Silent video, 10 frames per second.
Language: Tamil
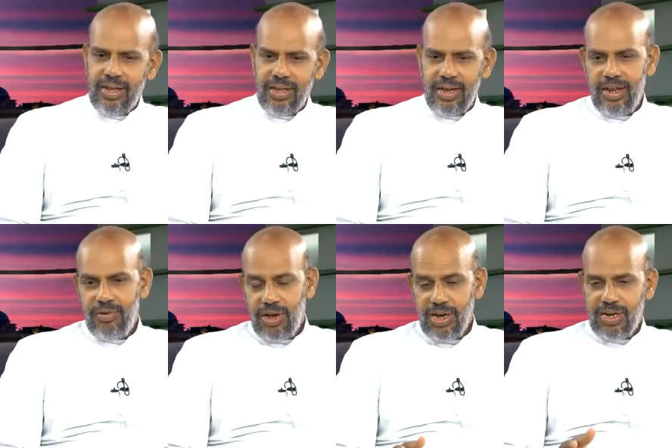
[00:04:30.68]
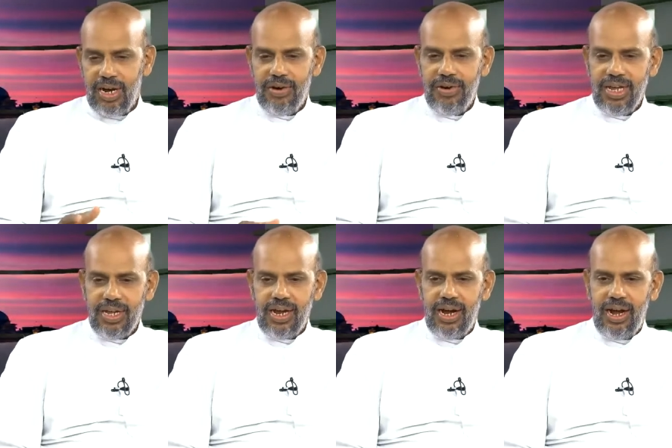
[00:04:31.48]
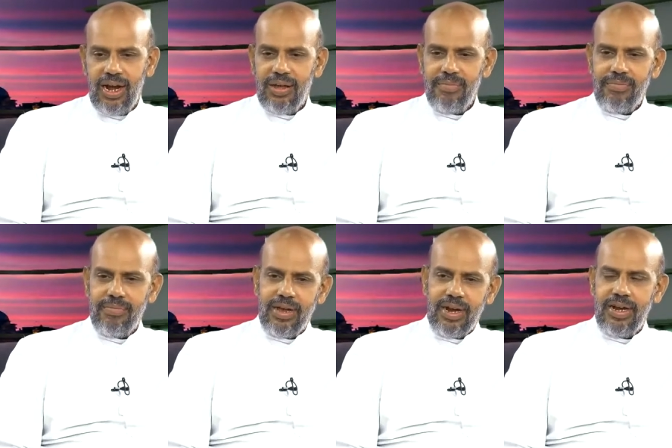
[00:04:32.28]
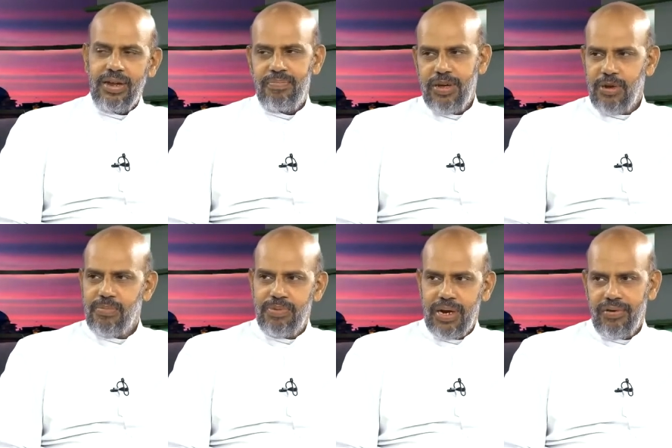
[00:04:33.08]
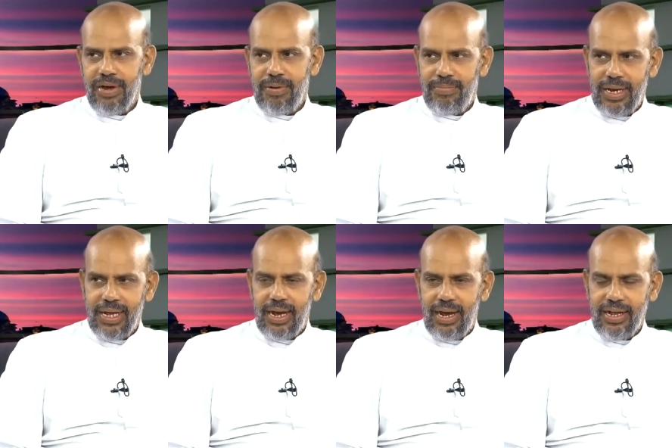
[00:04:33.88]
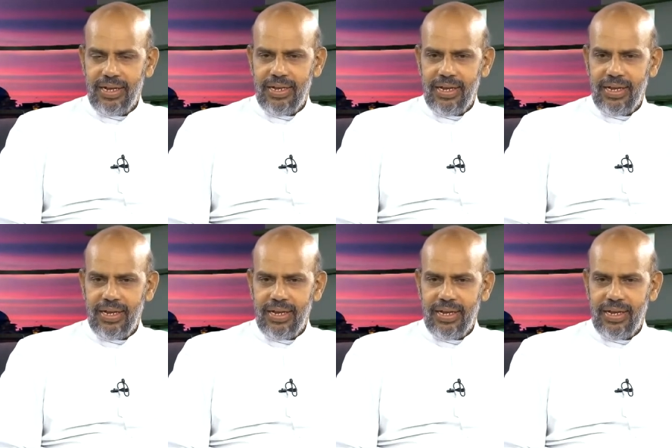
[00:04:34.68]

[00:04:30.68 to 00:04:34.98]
இந்த நிர்வாக நடவடிக்கைகளில் இரண்டு பேரும் பிரிவாக பிரிக்கலாம்